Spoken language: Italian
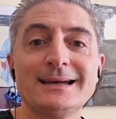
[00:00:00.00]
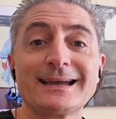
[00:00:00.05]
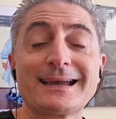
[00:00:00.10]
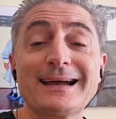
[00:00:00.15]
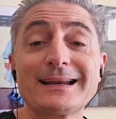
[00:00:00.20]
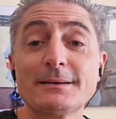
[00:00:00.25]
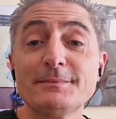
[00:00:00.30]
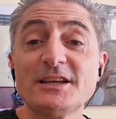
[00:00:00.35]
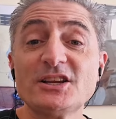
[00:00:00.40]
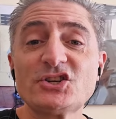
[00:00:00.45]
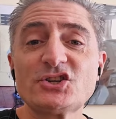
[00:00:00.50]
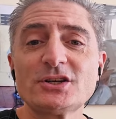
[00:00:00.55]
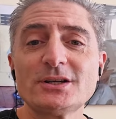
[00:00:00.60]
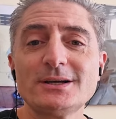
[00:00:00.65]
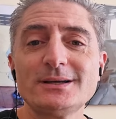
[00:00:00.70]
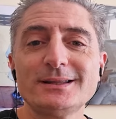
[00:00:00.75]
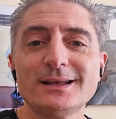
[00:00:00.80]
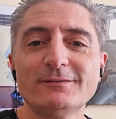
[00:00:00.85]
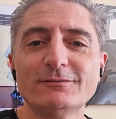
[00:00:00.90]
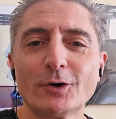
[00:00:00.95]
Cari
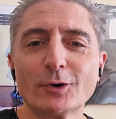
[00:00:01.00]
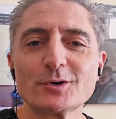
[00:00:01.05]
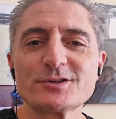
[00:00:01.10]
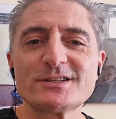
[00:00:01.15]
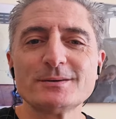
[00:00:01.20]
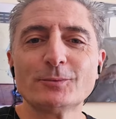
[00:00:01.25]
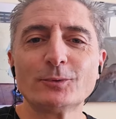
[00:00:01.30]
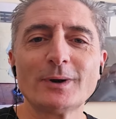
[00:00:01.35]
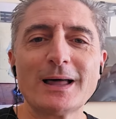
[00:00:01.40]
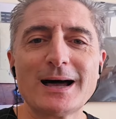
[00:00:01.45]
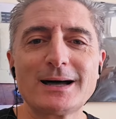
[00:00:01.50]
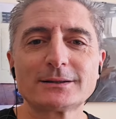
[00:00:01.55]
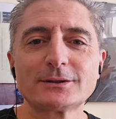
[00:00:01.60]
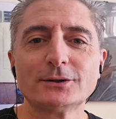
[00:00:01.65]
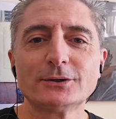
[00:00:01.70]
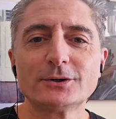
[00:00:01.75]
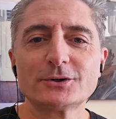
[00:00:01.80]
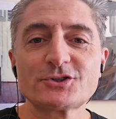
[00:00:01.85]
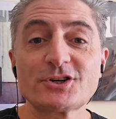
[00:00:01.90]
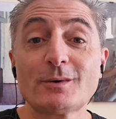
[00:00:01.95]
amici del volo
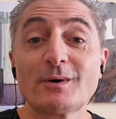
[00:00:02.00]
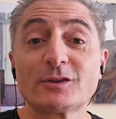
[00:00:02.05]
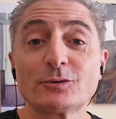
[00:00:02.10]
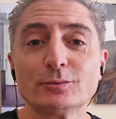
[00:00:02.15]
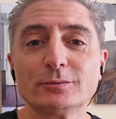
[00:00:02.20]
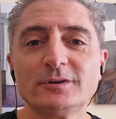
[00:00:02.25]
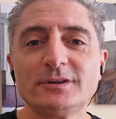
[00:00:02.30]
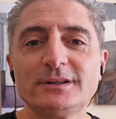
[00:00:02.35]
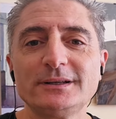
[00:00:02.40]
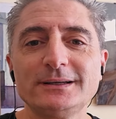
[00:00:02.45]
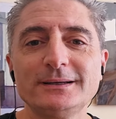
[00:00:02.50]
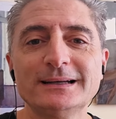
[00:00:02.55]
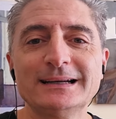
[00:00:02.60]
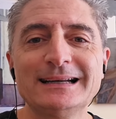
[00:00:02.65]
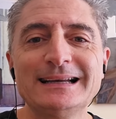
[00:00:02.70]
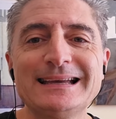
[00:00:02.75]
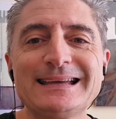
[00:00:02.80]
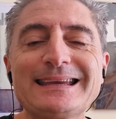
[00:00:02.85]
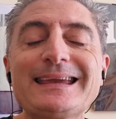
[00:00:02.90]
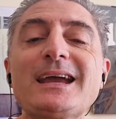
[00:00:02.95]
simulato, ciao a tutti.
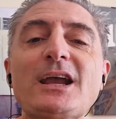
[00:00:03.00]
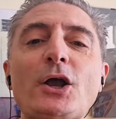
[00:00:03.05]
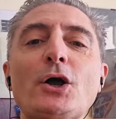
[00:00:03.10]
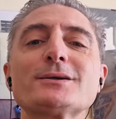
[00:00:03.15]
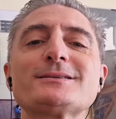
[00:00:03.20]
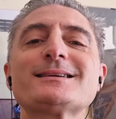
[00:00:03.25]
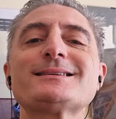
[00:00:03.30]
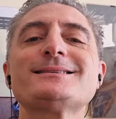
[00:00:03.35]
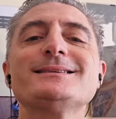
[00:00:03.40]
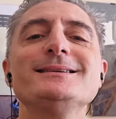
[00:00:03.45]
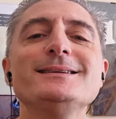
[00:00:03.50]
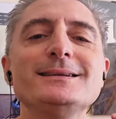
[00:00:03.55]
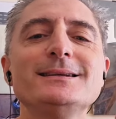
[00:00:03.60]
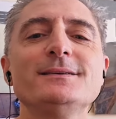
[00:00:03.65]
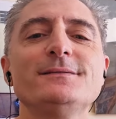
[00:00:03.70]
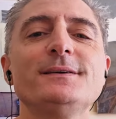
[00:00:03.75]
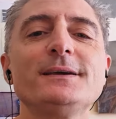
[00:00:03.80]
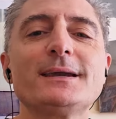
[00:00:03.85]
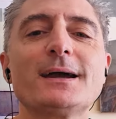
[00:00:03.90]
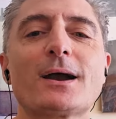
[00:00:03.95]
Che cosa
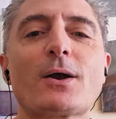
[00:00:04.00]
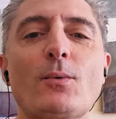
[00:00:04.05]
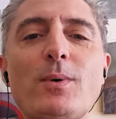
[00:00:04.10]
significa